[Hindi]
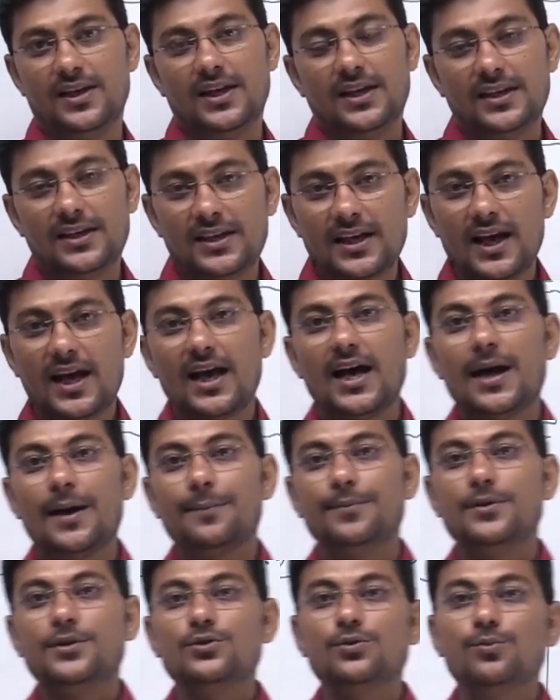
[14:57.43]
यहां
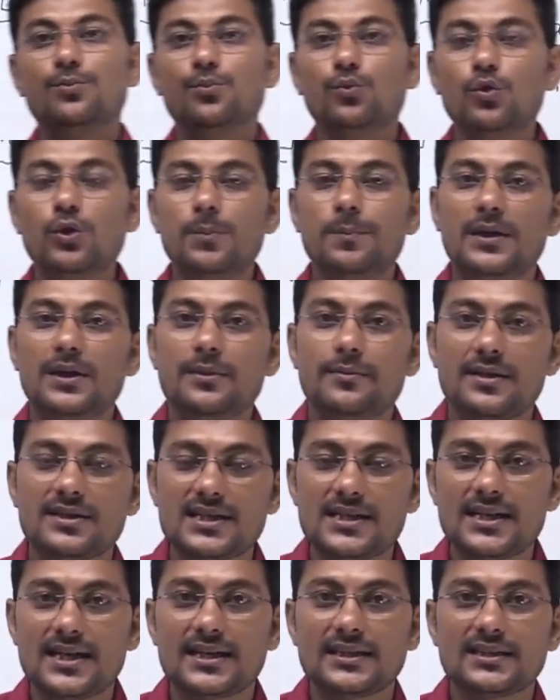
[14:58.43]
आपने जो मूल
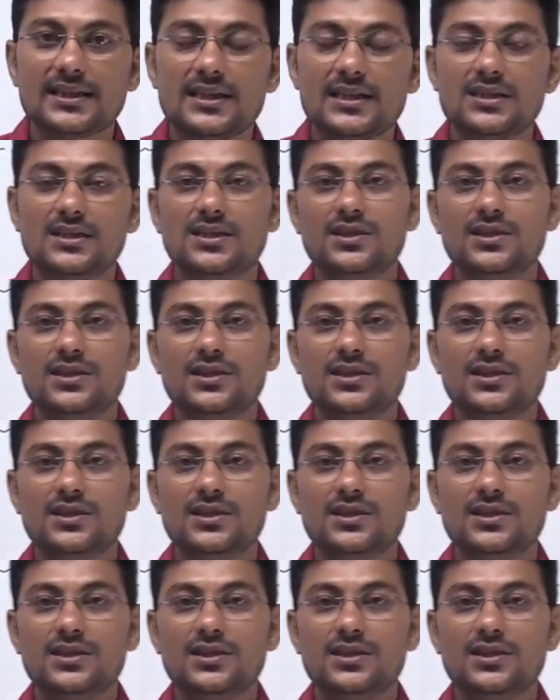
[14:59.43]
परिभाषा याद करी